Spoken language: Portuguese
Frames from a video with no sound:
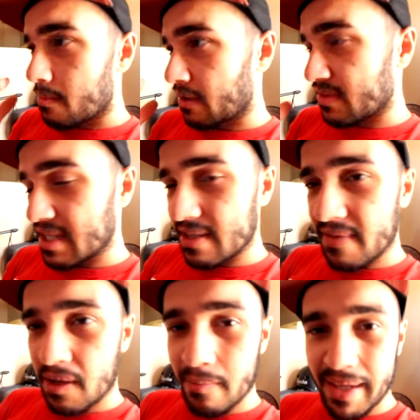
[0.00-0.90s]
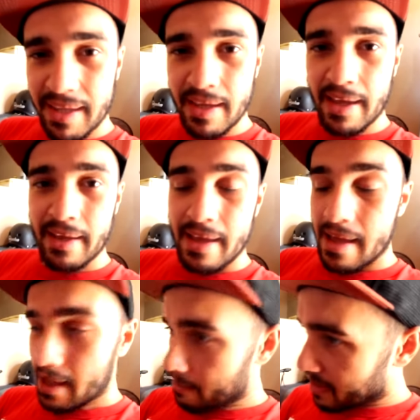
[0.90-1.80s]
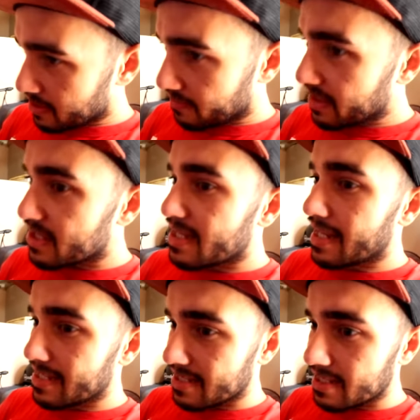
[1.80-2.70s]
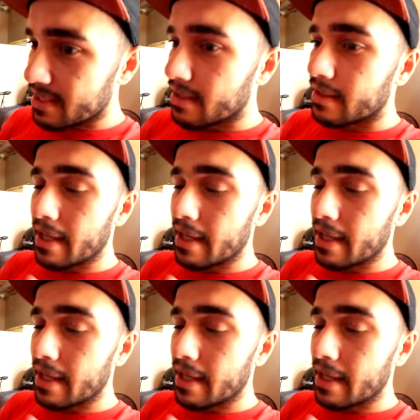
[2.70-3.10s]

pra vocês verem como é que é, é meio difícil? É sim.